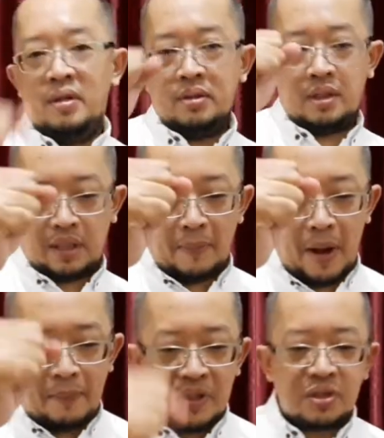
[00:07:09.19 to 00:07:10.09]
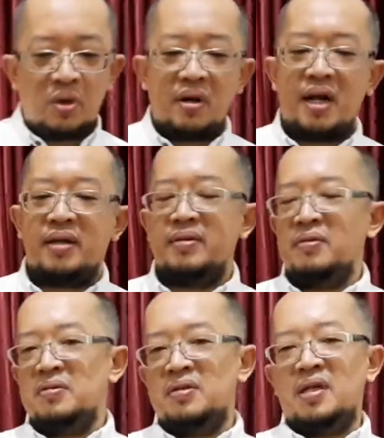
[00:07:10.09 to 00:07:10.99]
Tetaplah bersorak
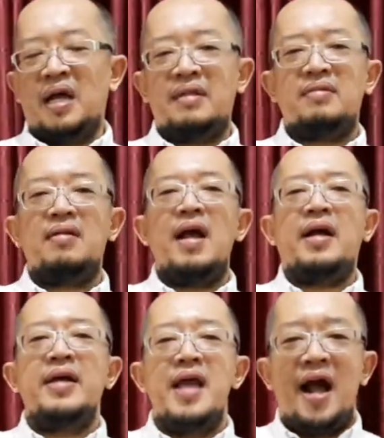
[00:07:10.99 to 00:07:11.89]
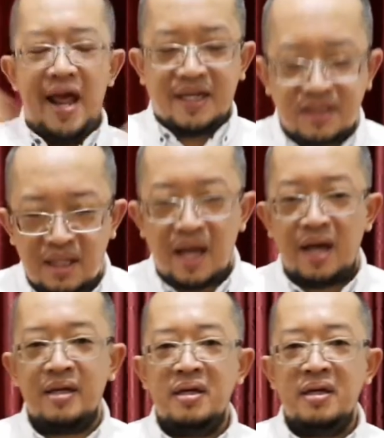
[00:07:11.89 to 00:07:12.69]
dengan tenaga yang ekstra,